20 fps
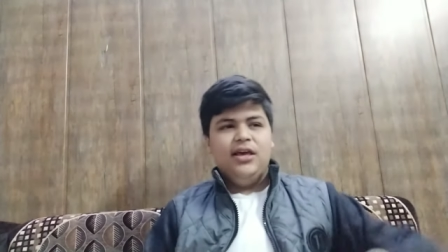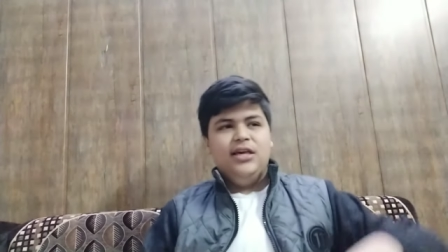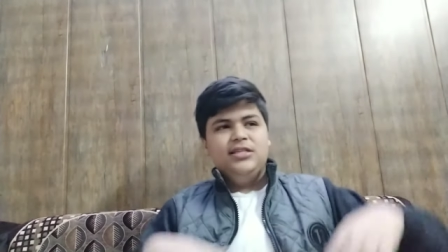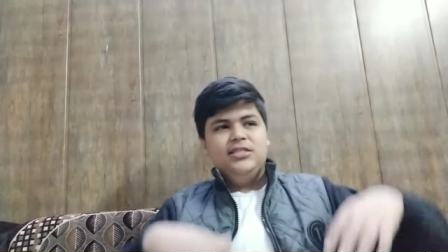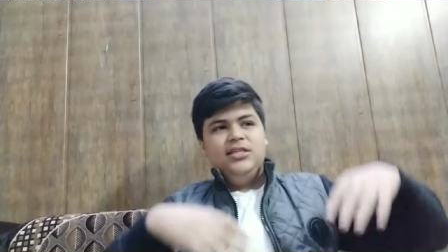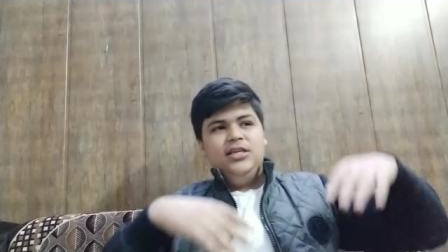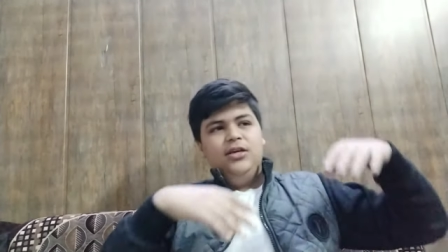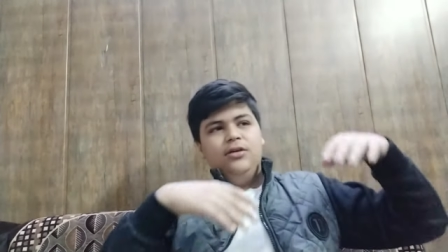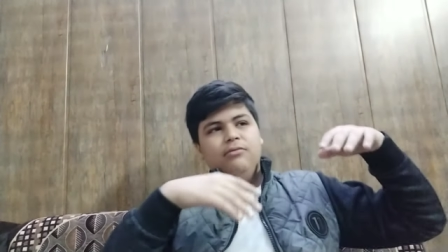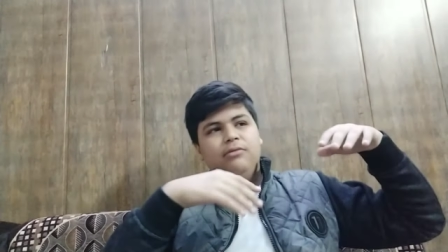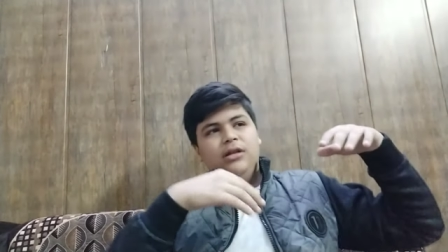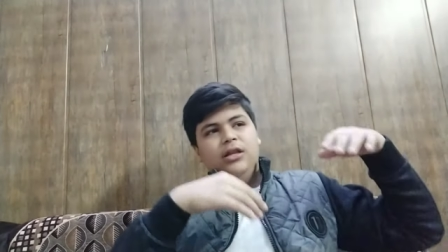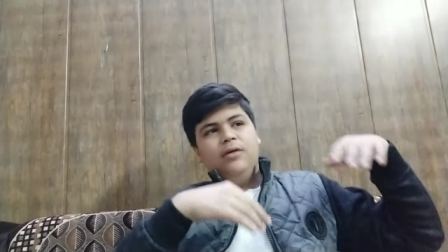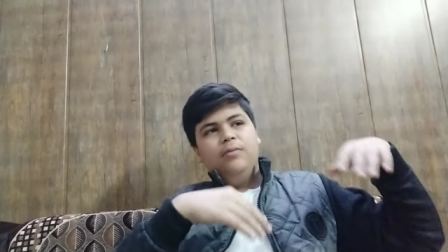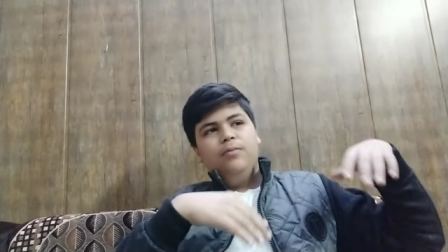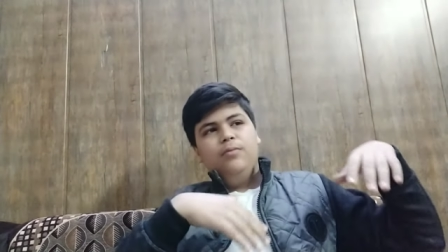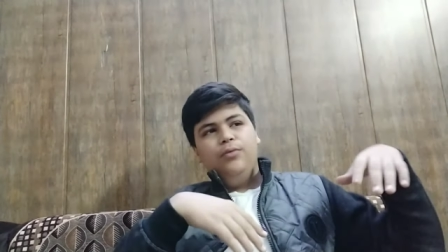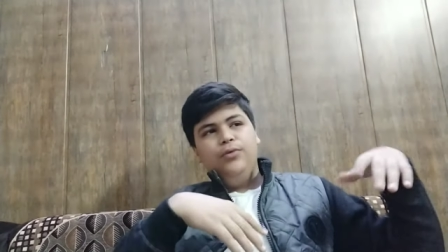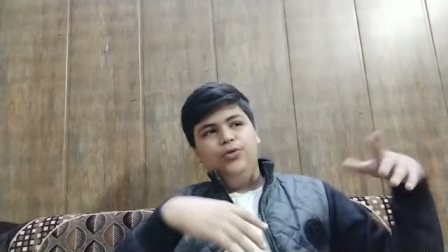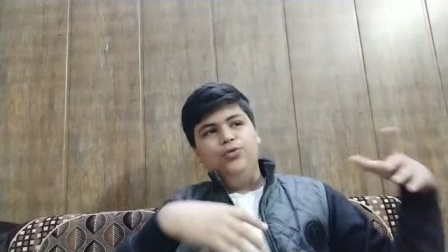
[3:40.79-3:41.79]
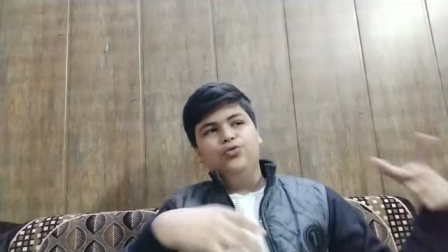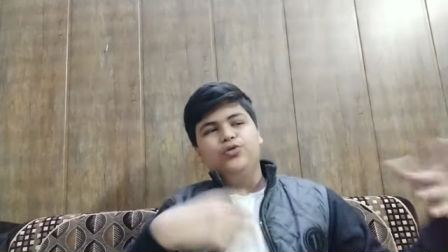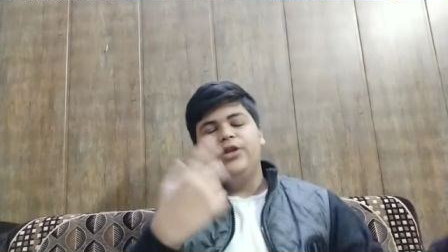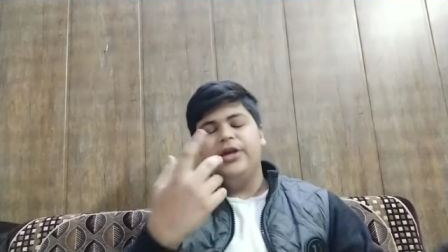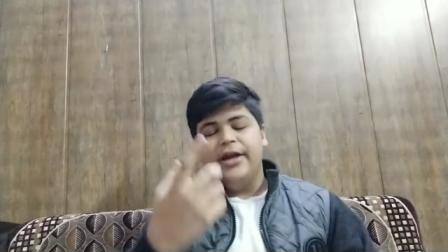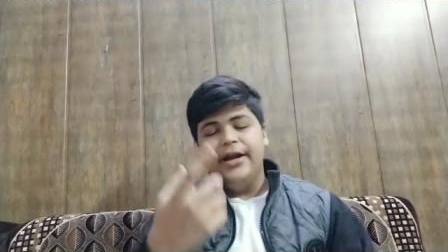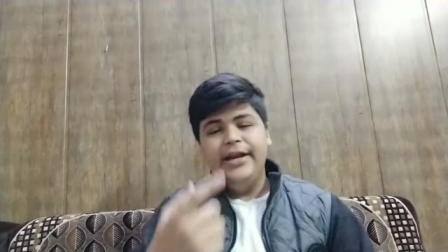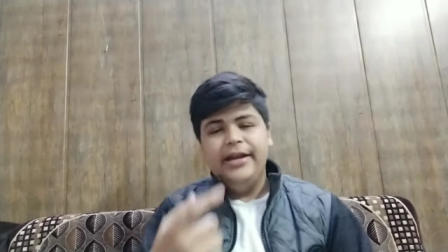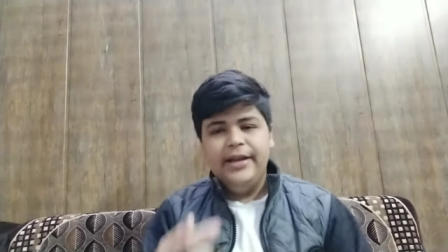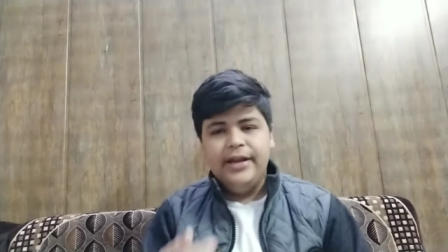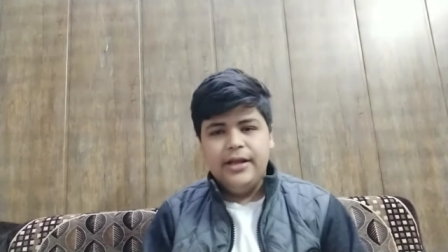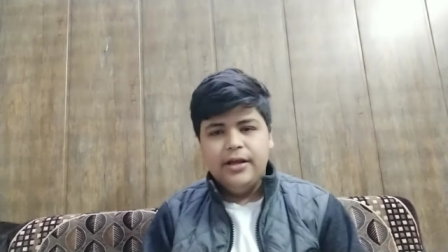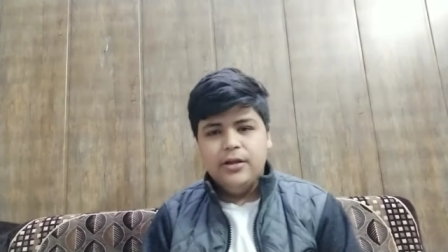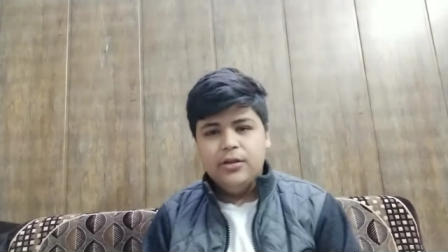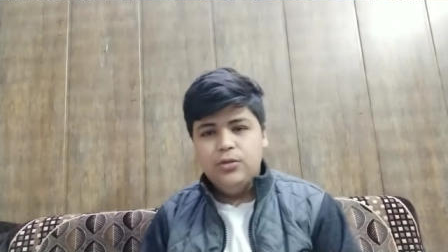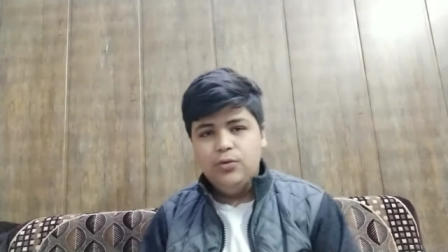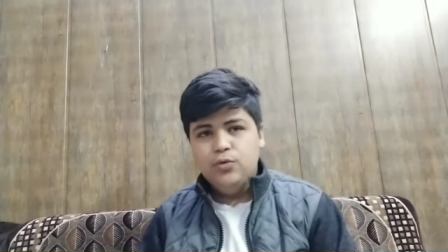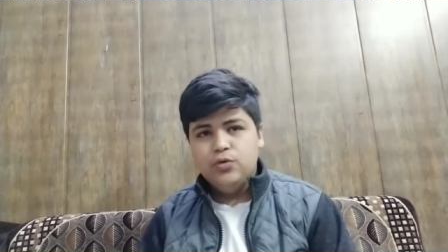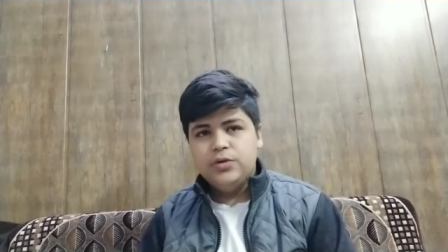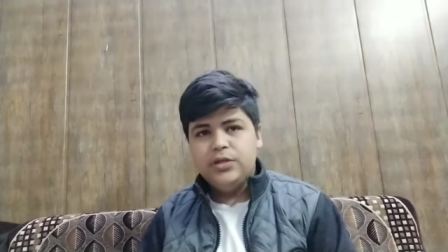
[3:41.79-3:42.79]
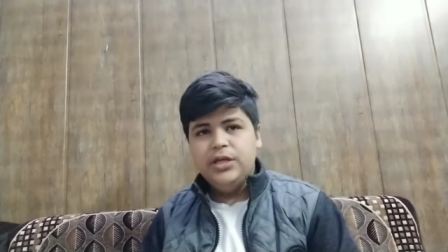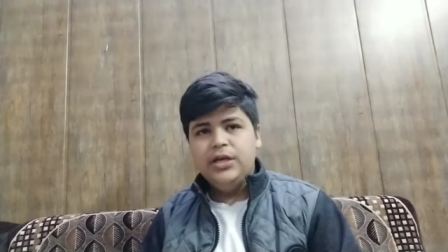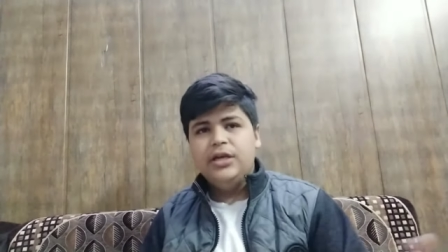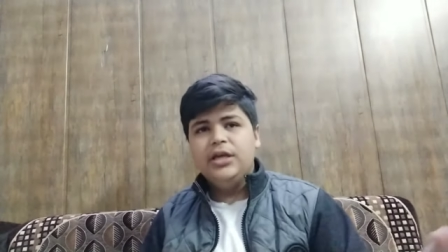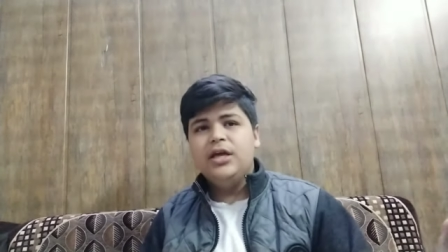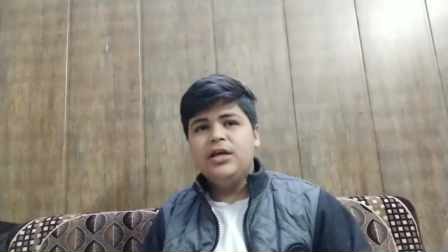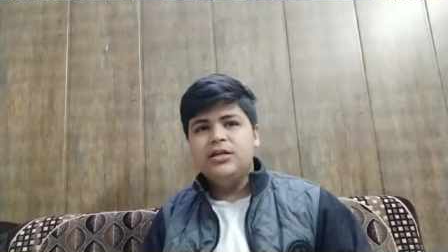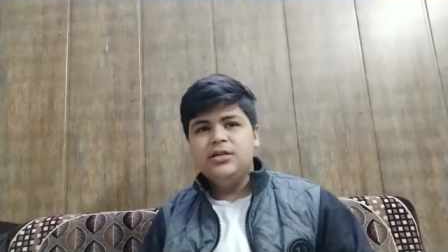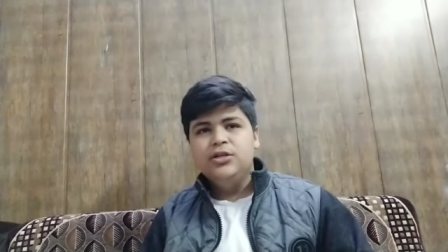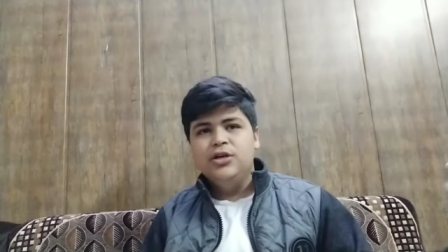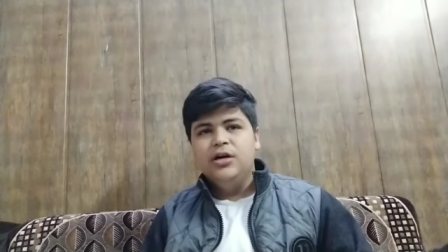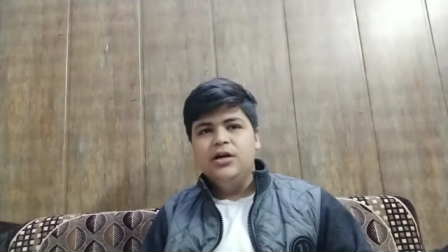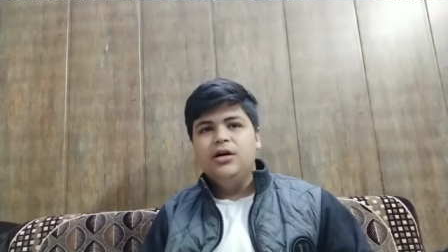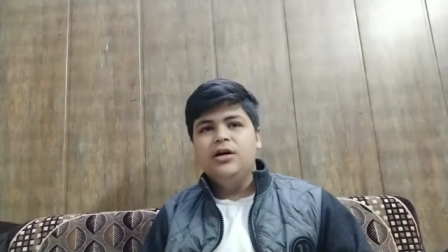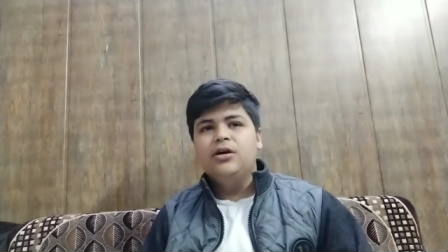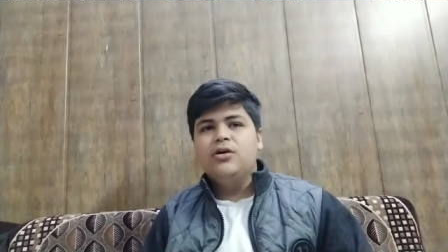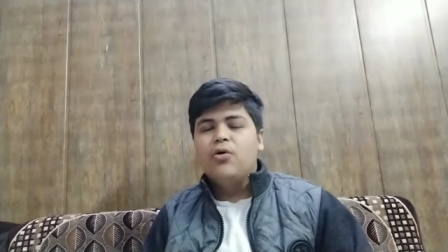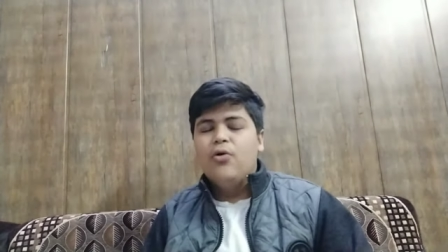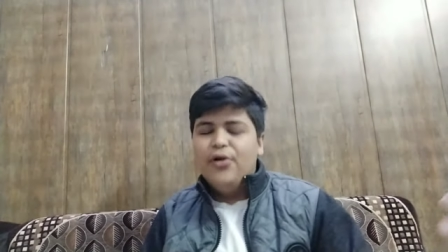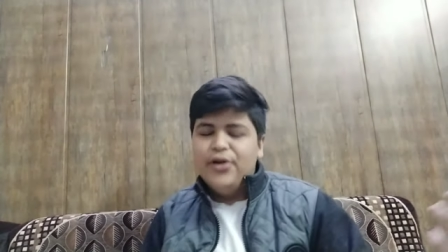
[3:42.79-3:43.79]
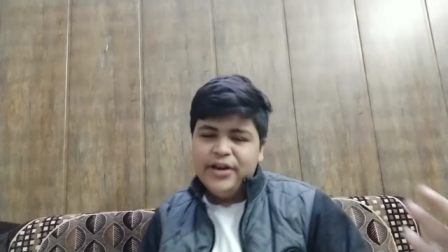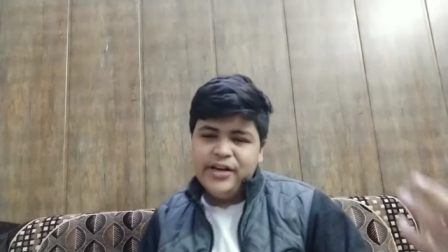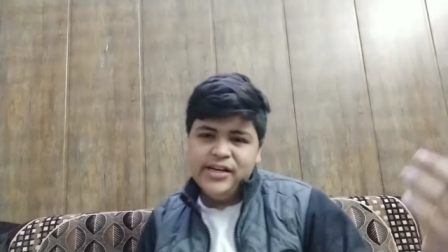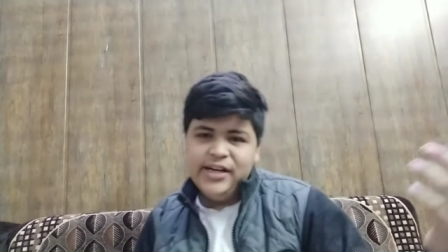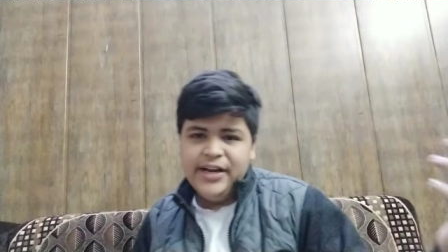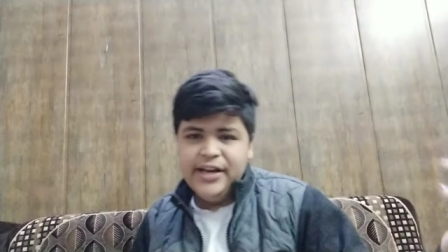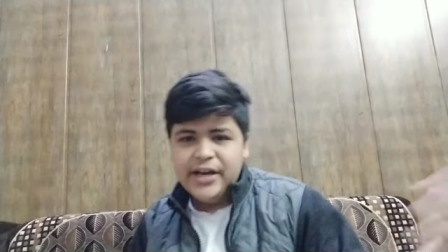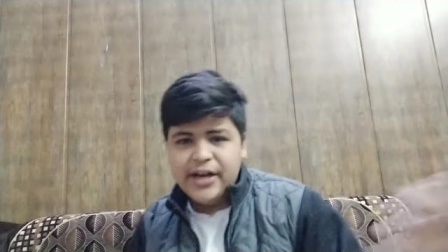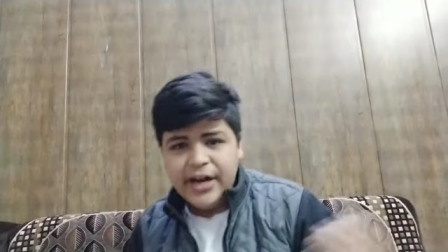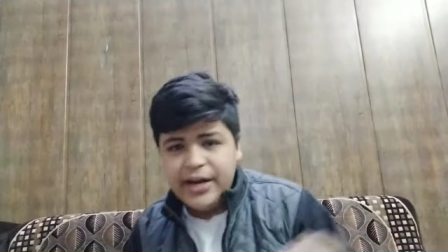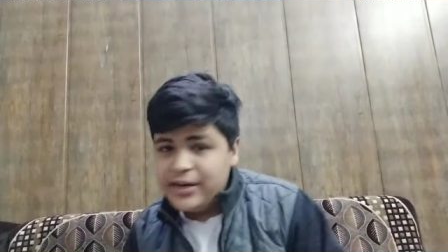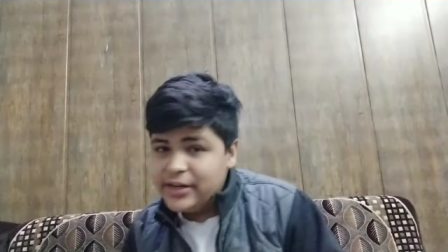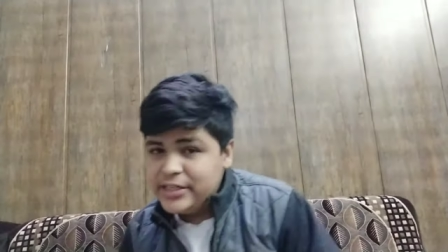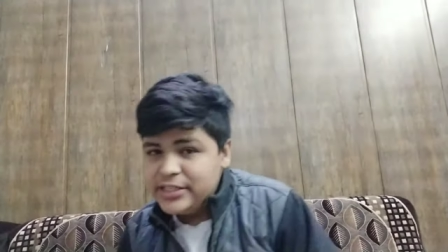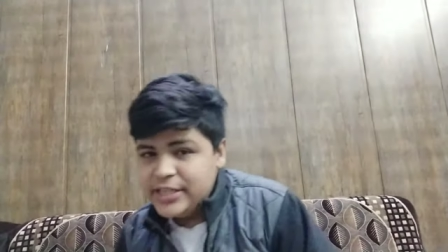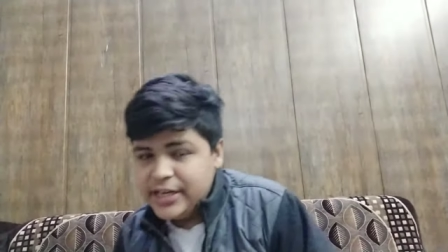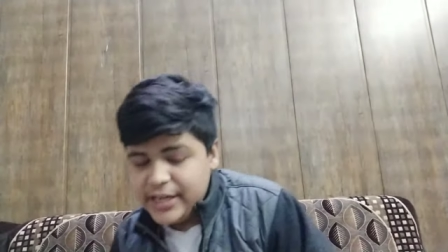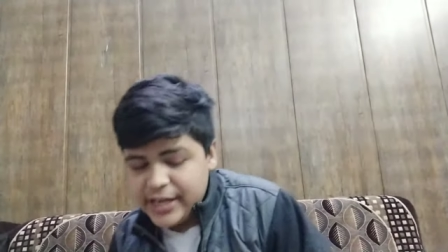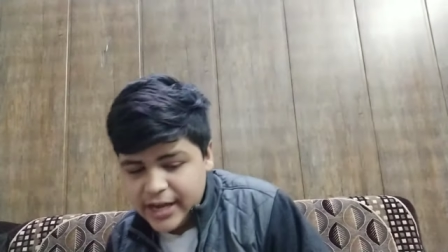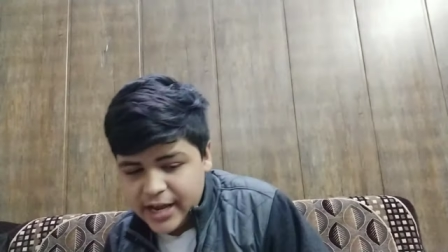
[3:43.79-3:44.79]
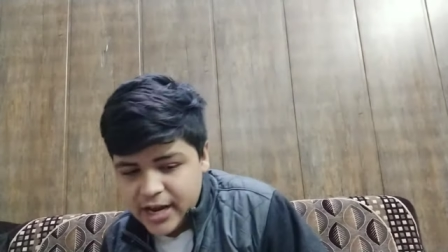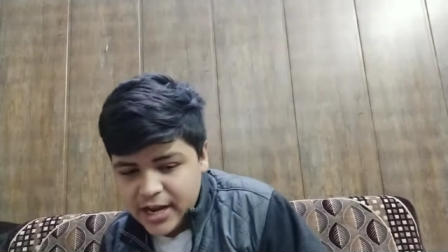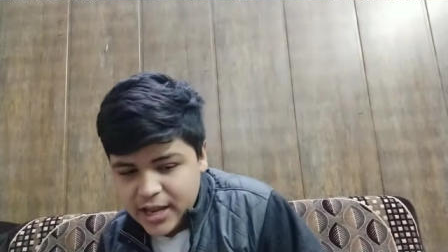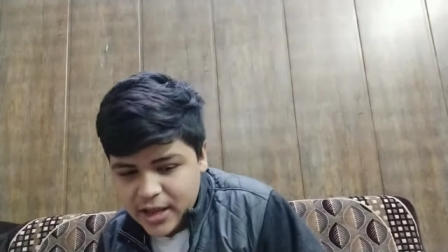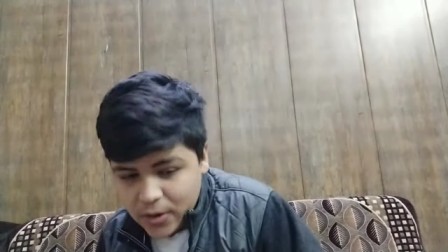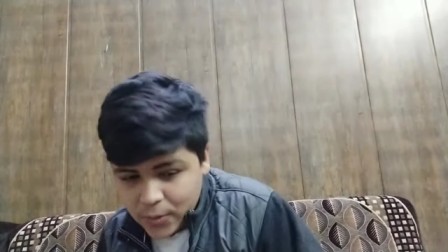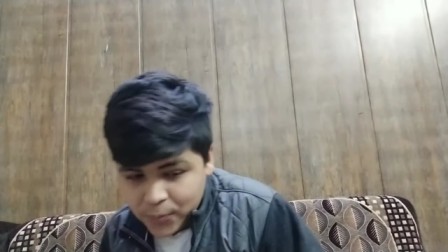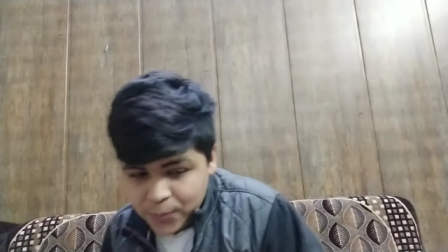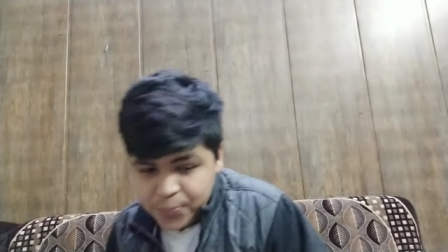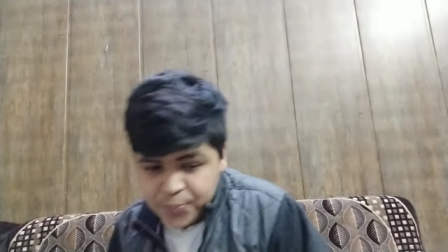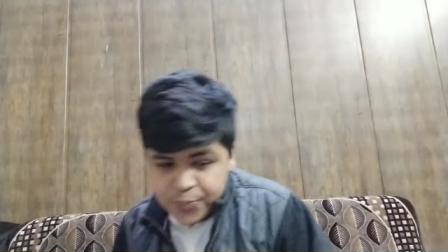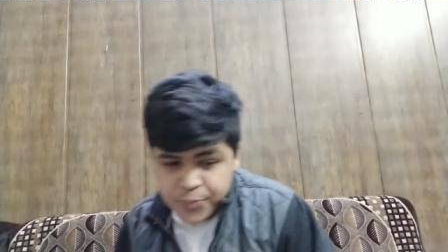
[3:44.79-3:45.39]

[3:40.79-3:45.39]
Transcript: किसी मतलब दूसरी कंट्री दूसरी या कॉन्टीनेंट या कंट्री से निकाली है